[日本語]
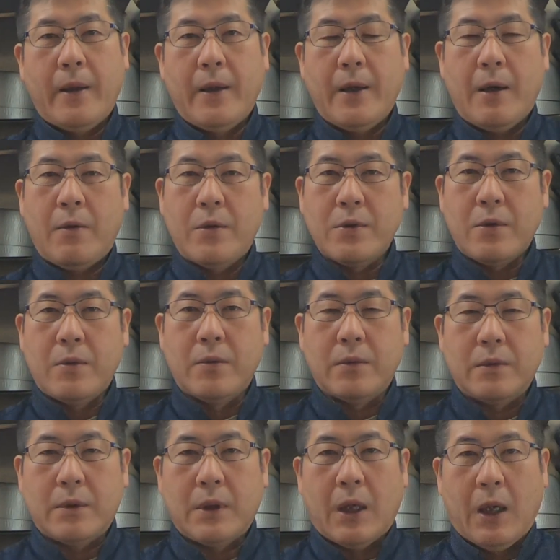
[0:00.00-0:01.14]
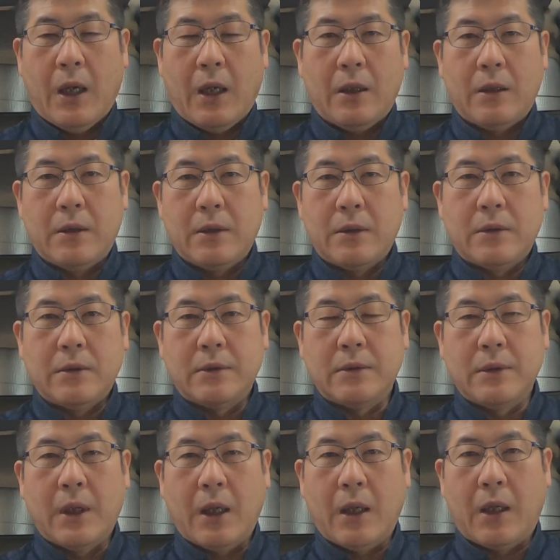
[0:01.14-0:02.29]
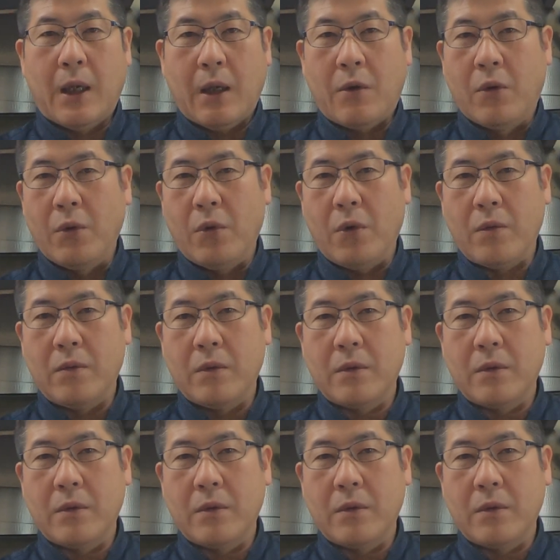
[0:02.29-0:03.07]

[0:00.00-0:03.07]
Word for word: いやオゾンがなんかこの